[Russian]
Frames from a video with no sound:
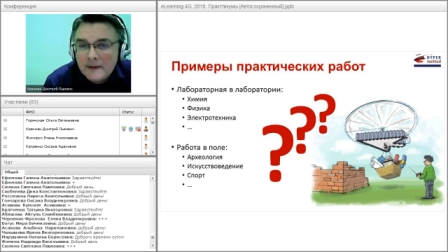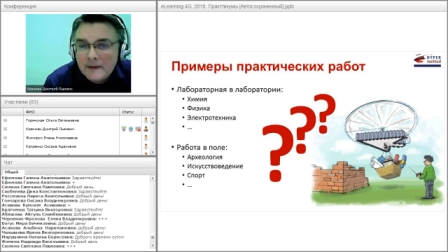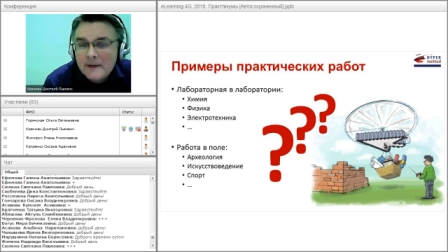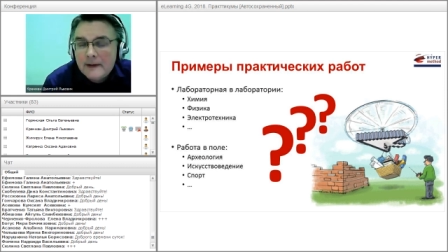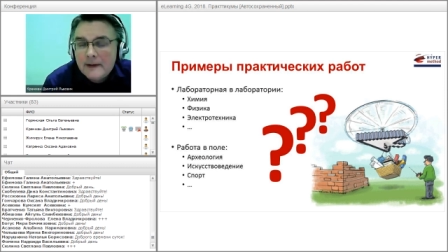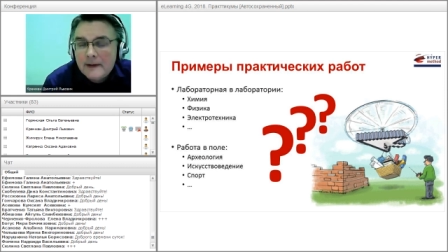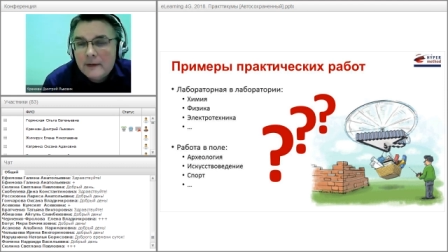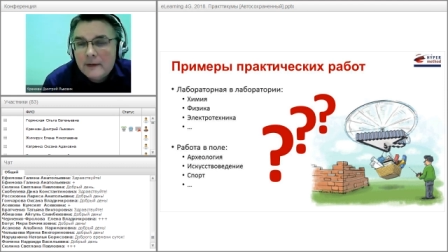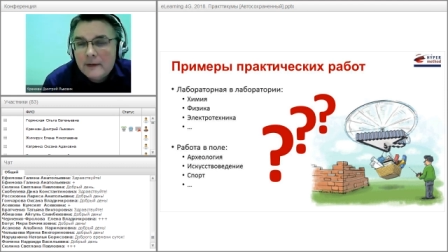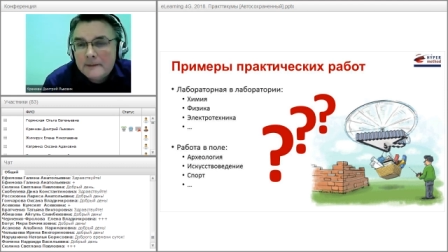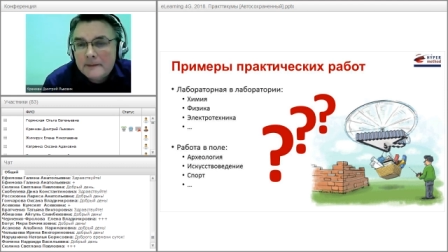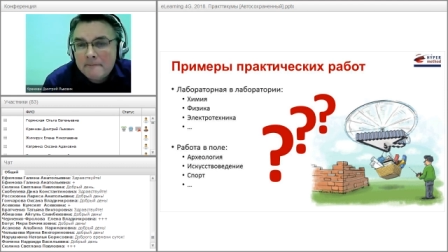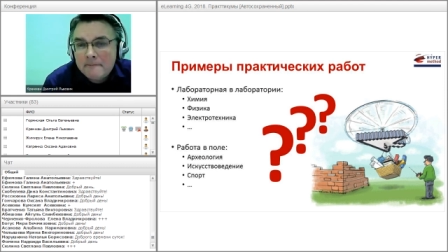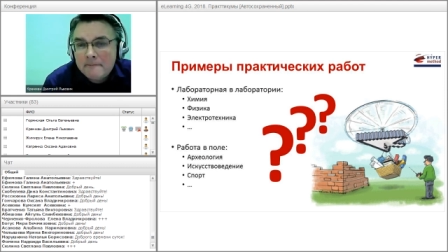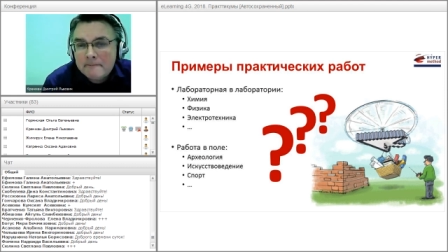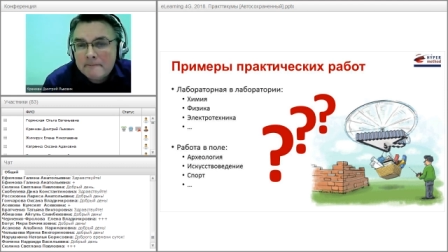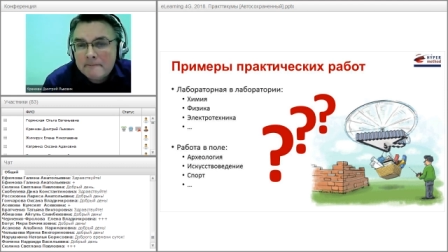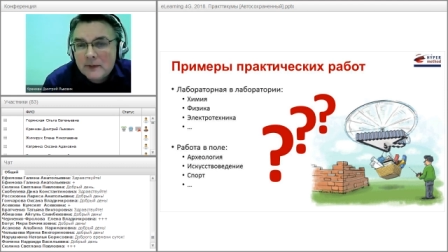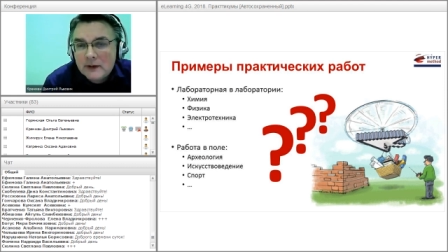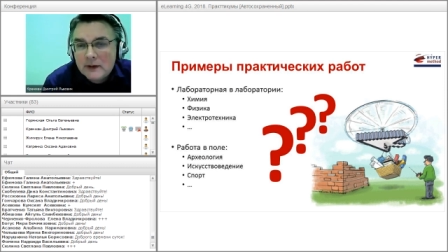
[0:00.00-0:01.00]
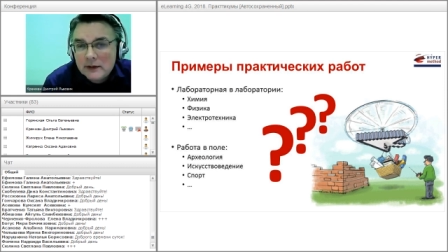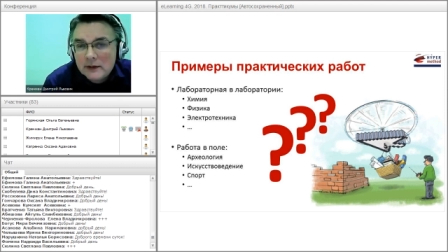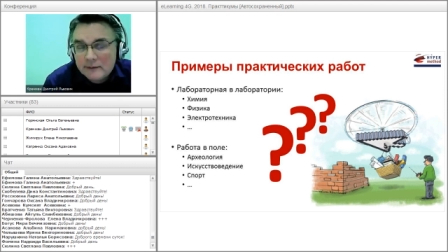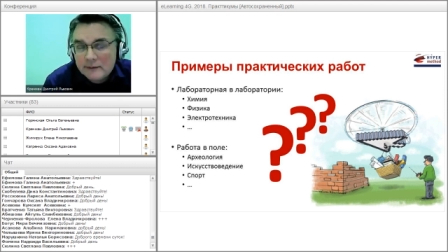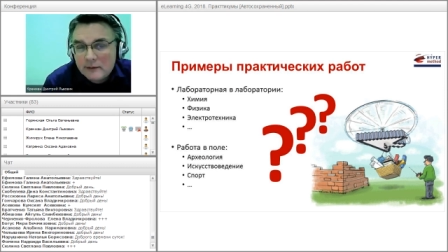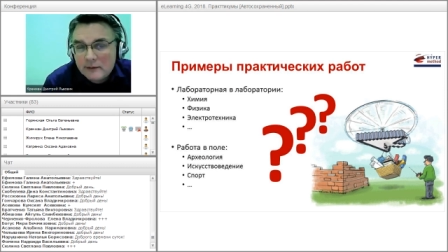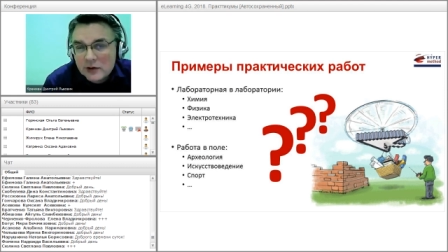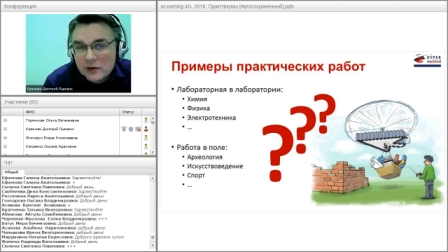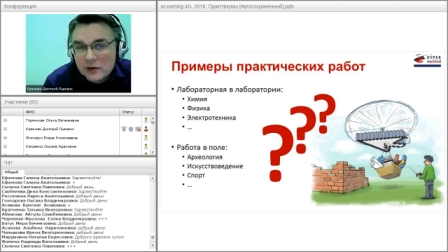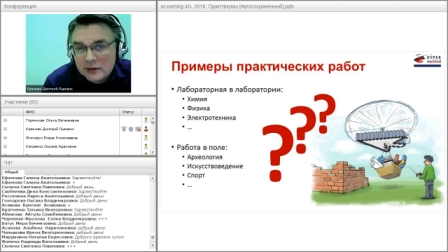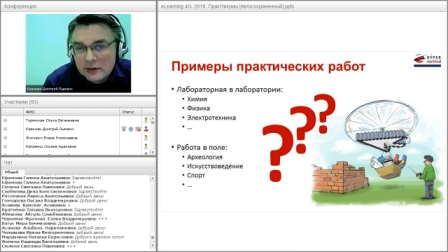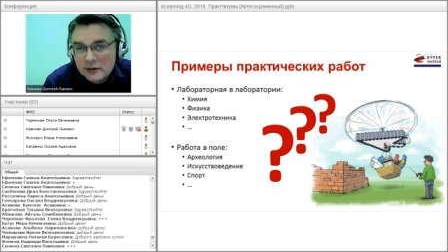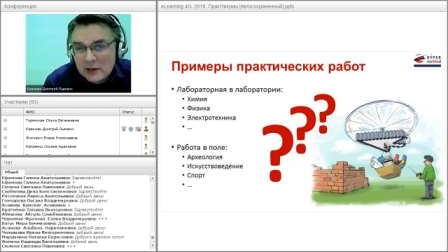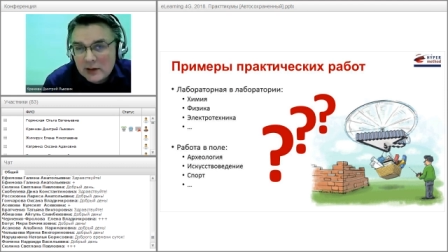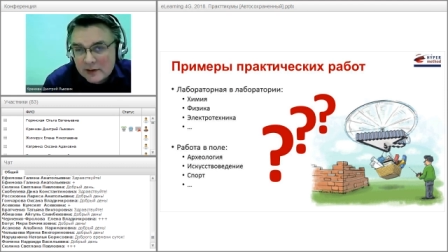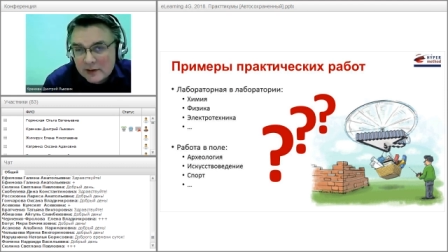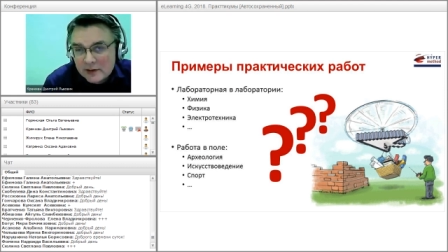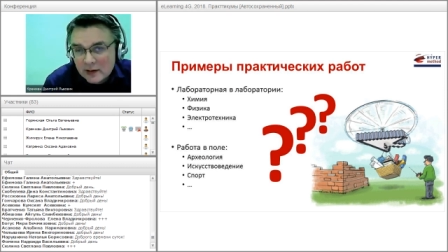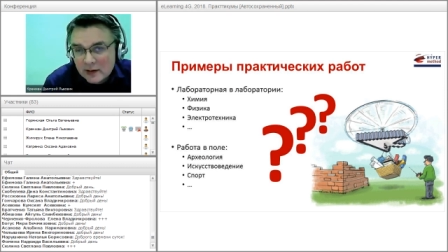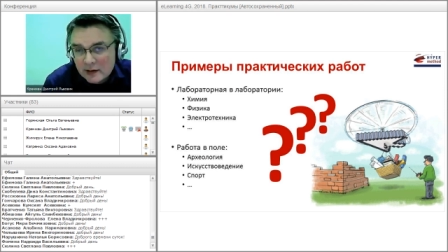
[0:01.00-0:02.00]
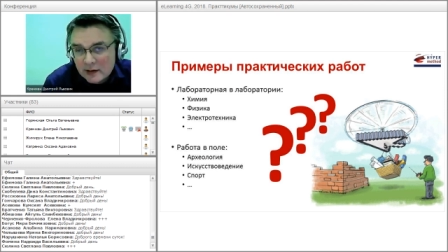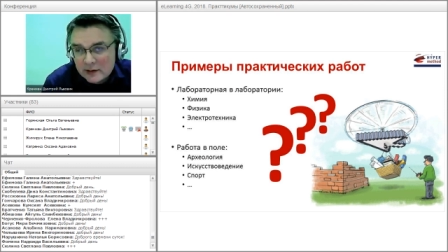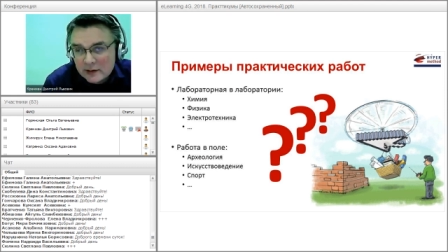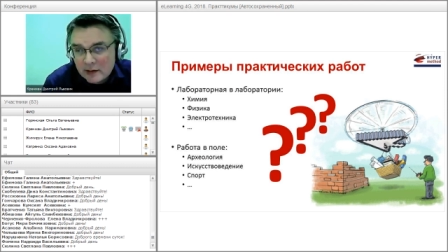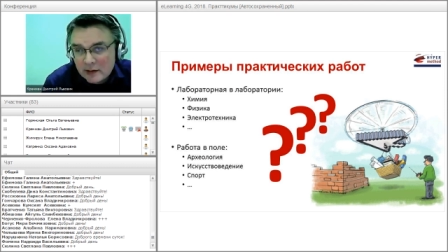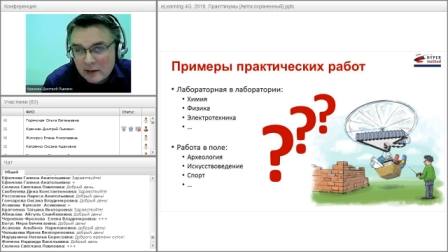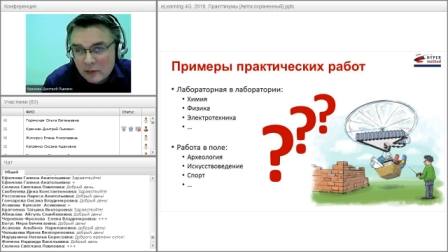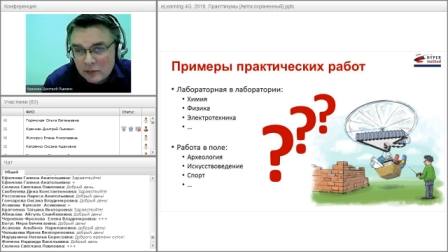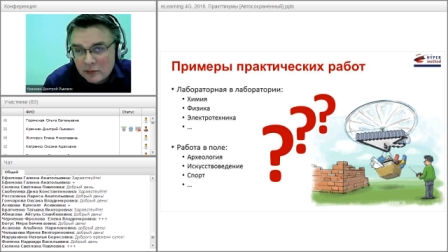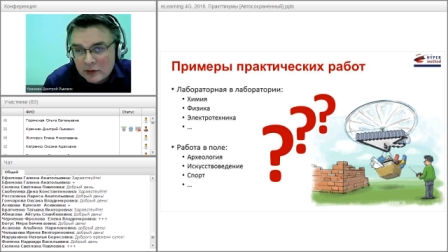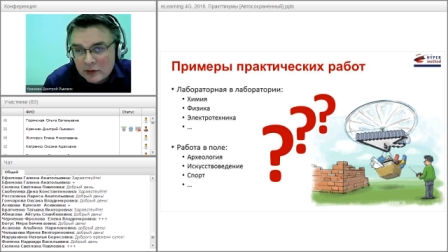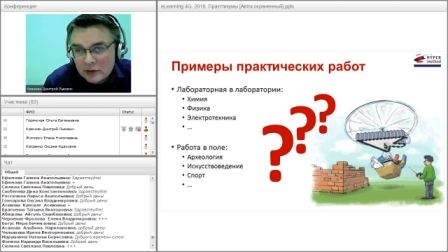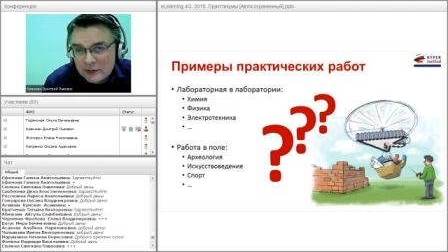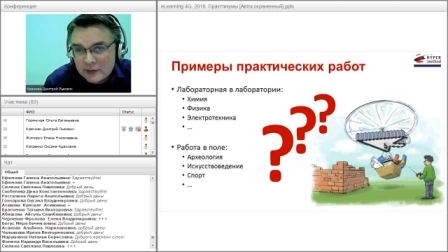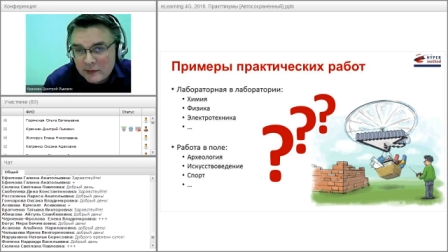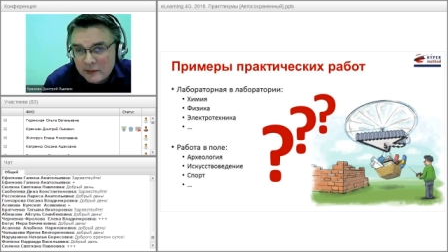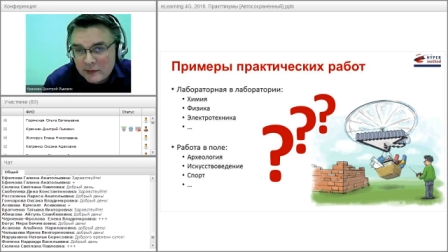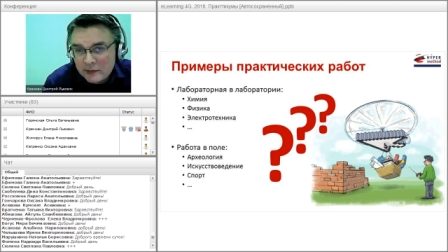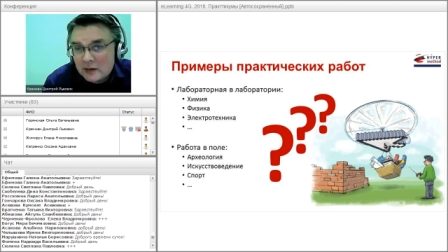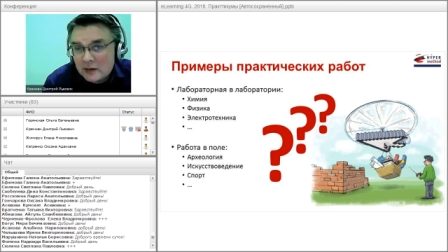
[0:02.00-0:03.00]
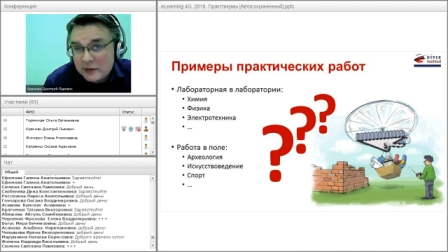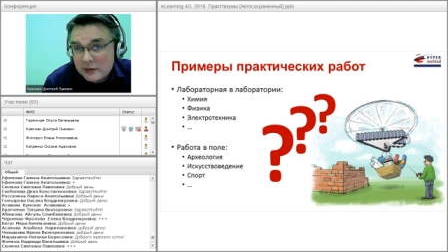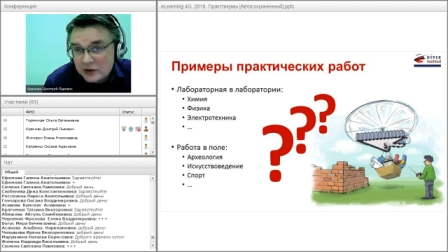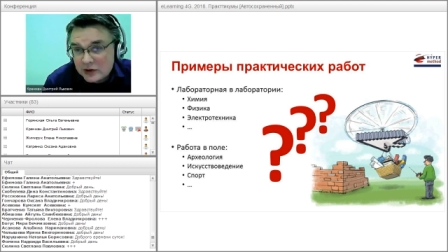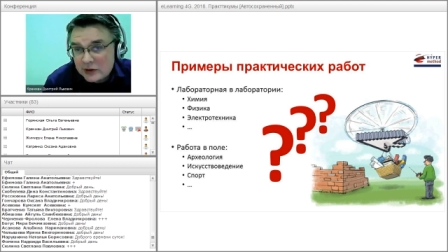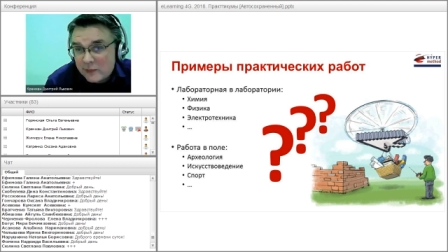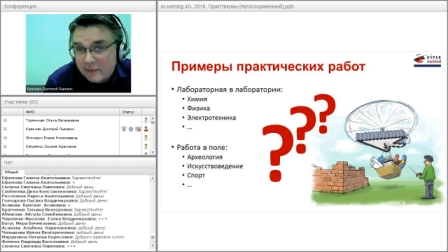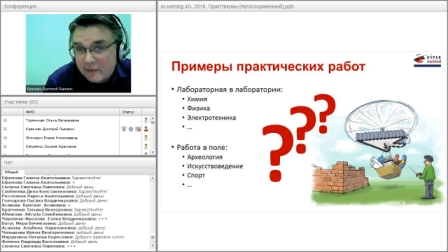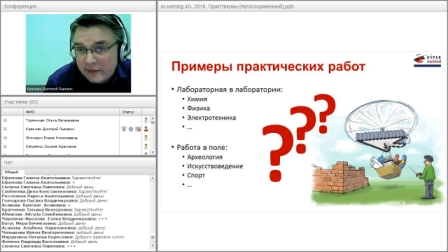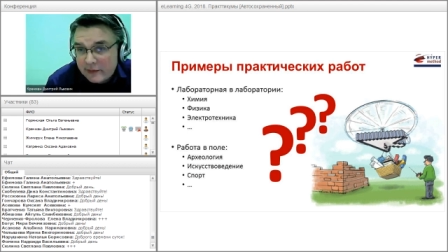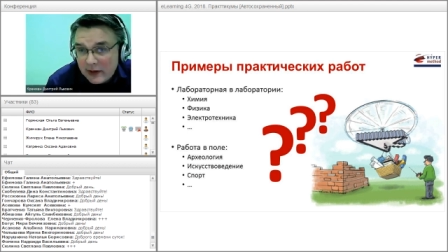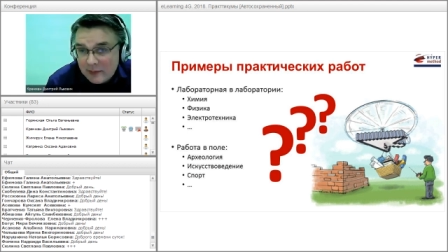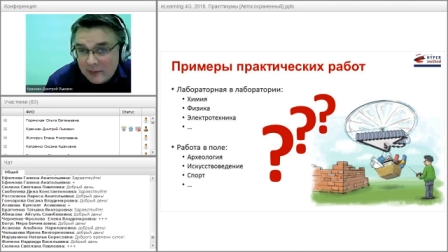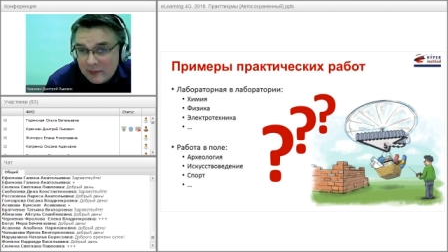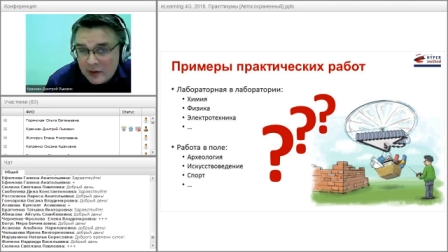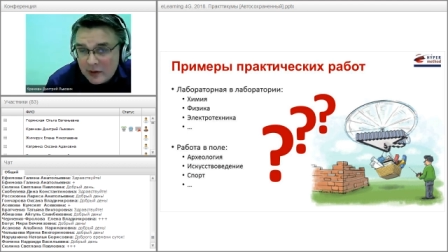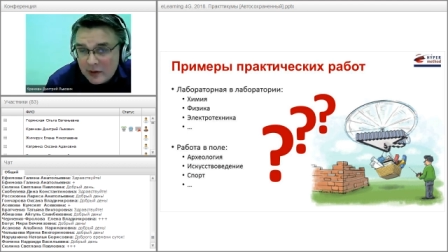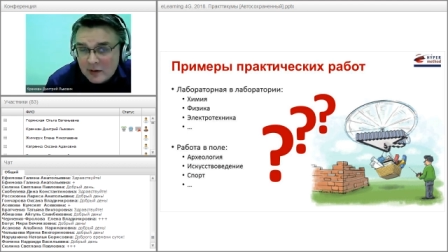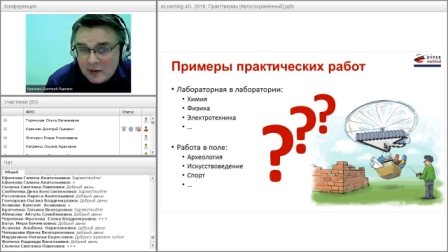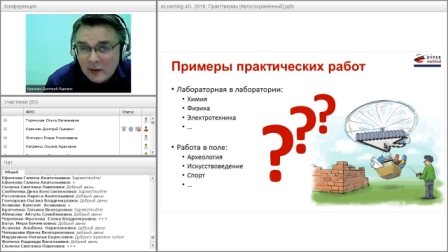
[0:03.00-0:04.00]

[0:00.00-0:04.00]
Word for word: это важно тогда, когда у нас, мы ограничены по времени.